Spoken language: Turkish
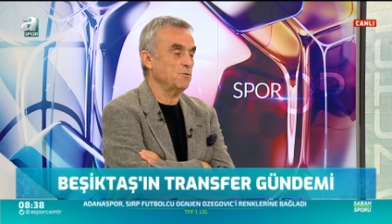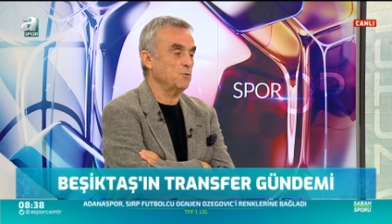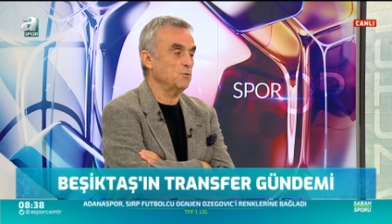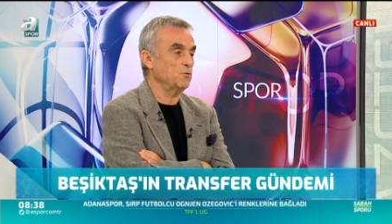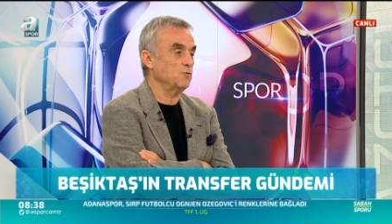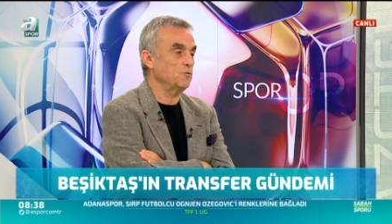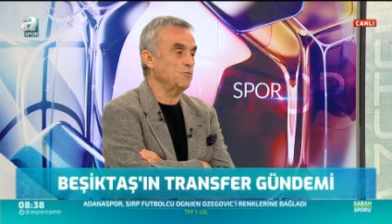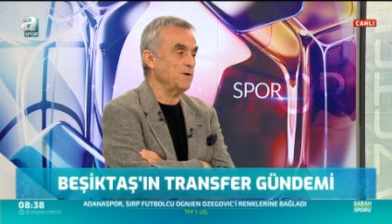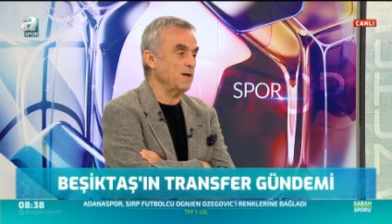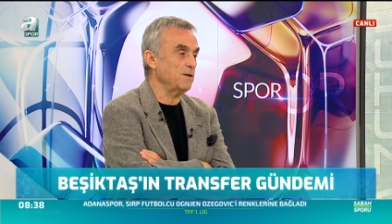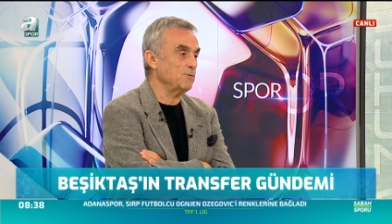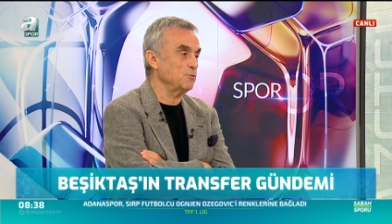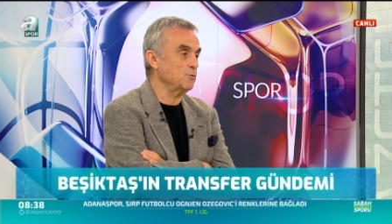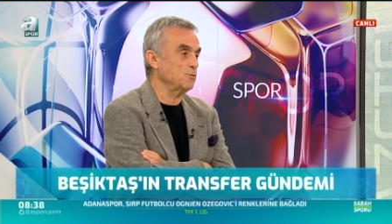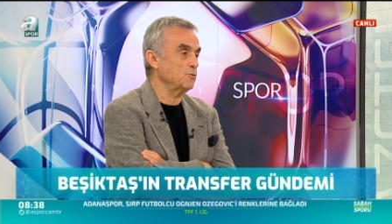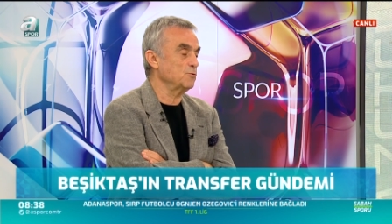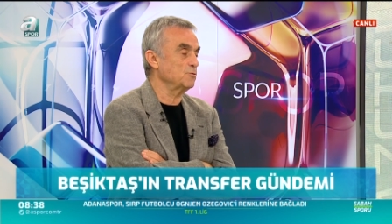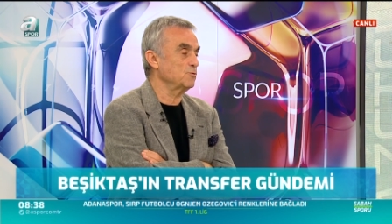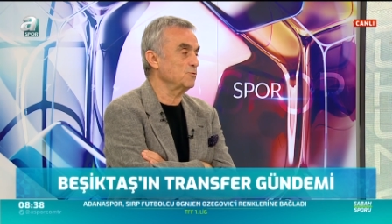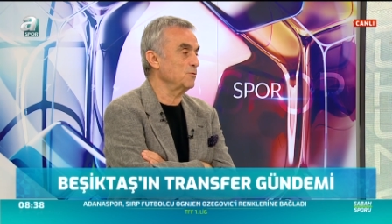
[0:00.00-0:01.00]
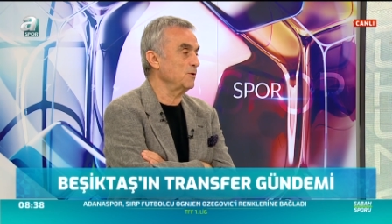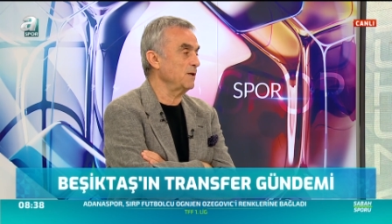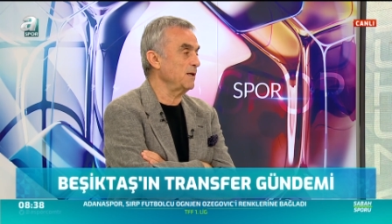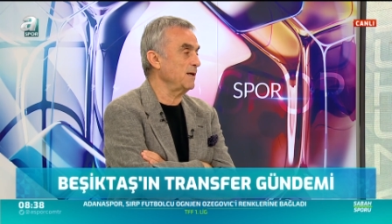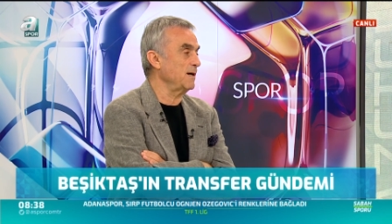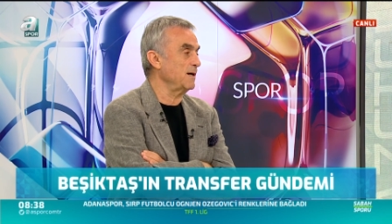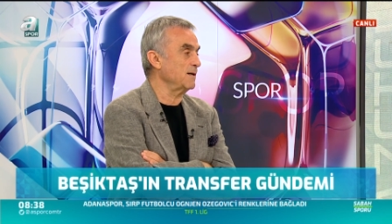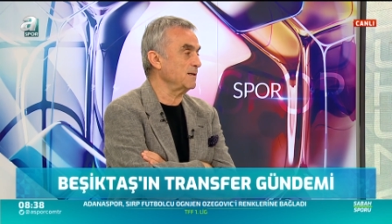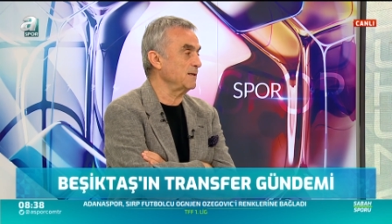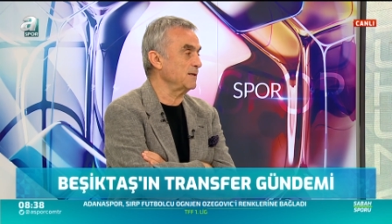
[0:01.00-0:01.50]
o güven duygusuyla
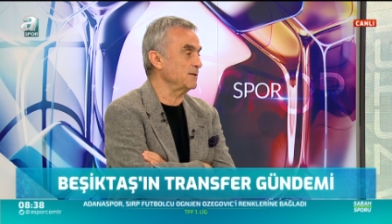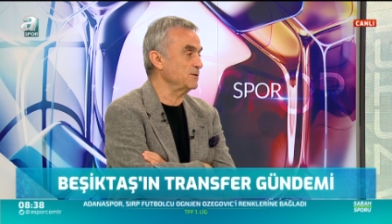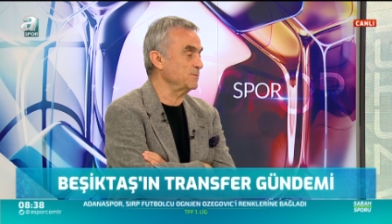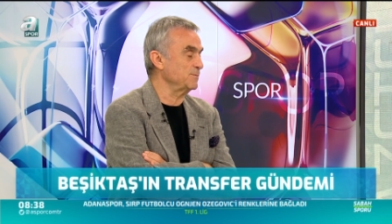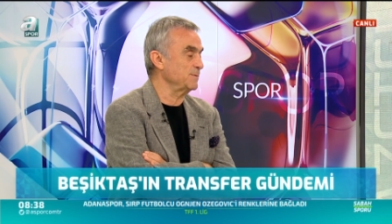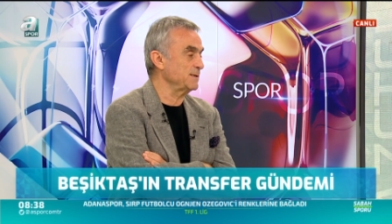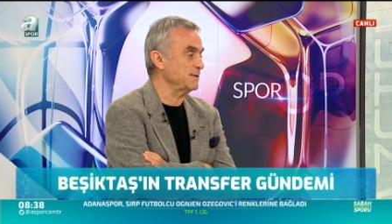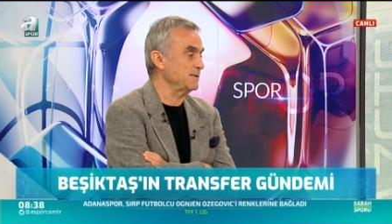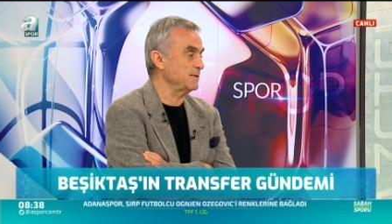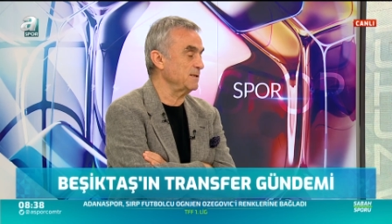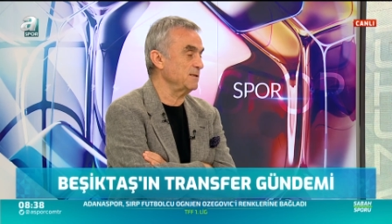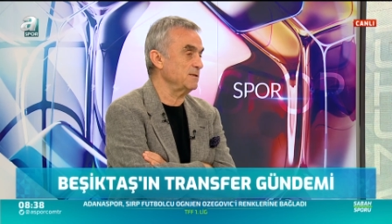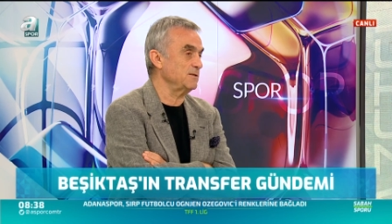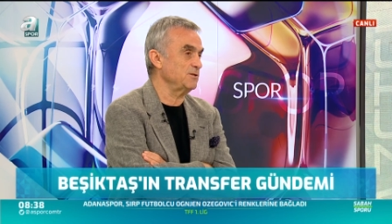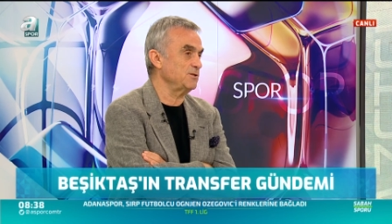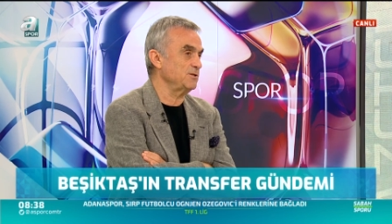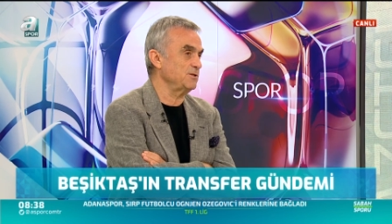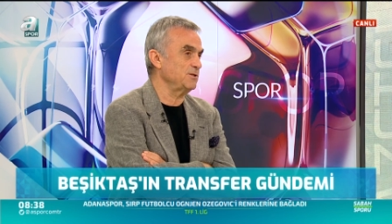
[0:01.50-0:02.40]
yaklaşması ya çok